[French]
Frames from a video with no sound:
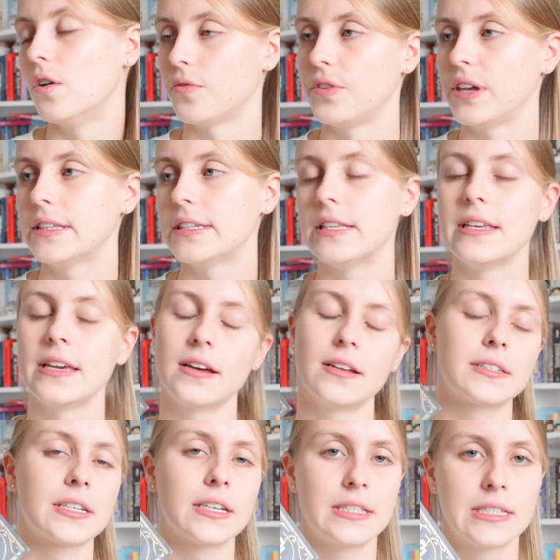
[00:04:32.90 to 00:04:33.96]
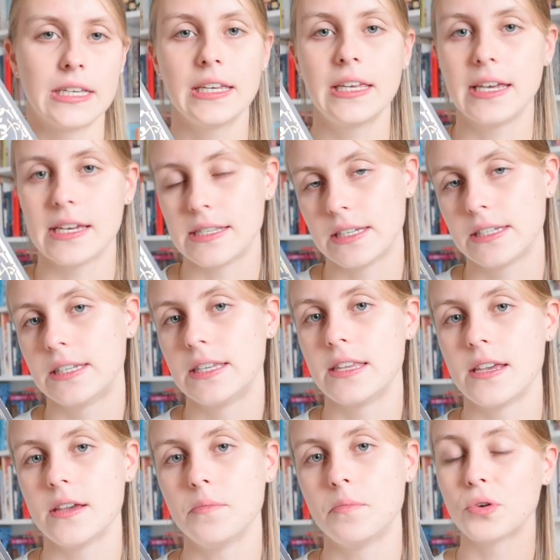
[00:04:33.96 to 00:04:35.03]
En fait, il y a un traité qui a été
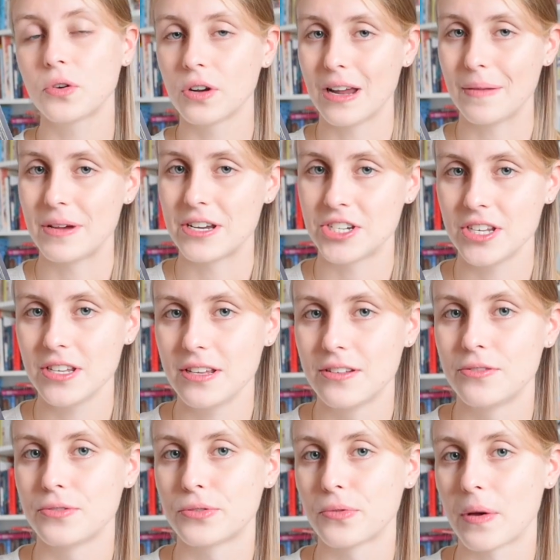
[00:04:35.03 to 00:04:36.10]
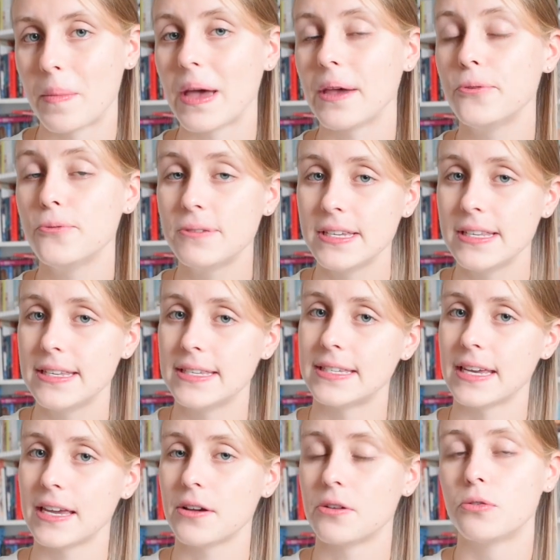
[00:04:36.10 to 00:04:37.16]
signé pour que la magie ne soit pas
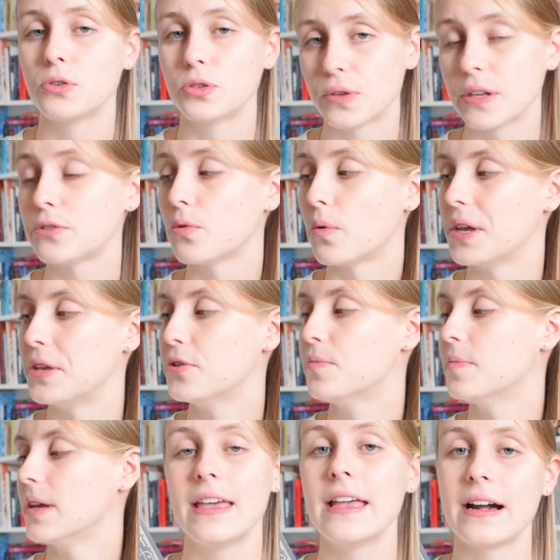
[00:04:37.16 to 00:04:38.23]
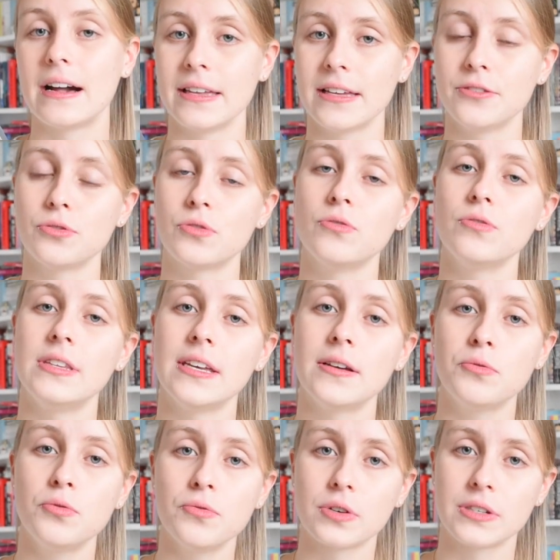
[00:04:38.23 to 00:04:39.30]
utilisée au sein du royaume, et Aria, du coup,
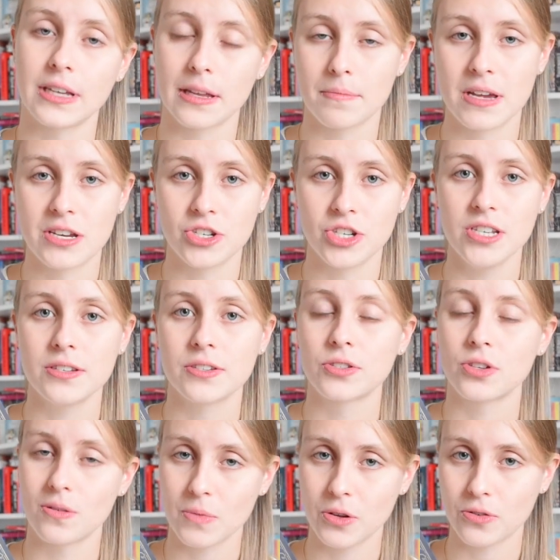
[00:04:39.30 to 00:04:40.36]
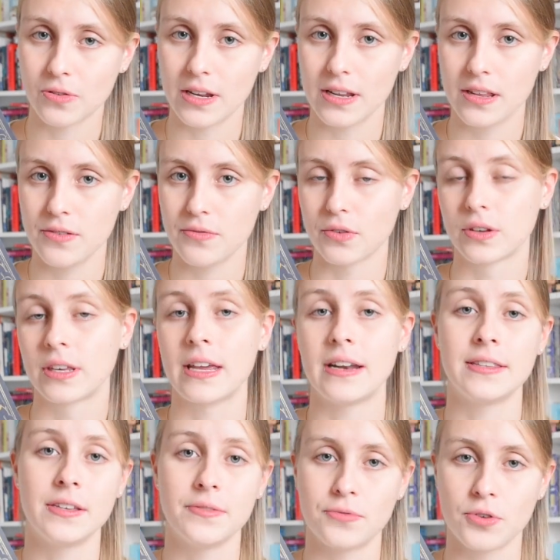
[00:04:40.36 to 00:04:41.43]
découvre cette magie seulement dans les livres qu'elle
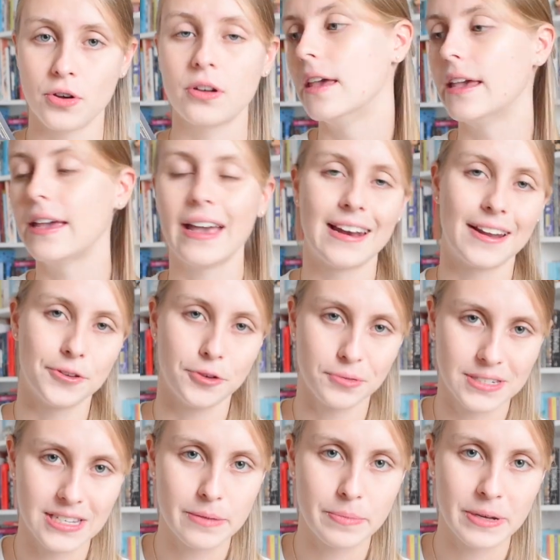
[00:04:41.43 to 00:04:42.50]
dévore, et elle adore aussi la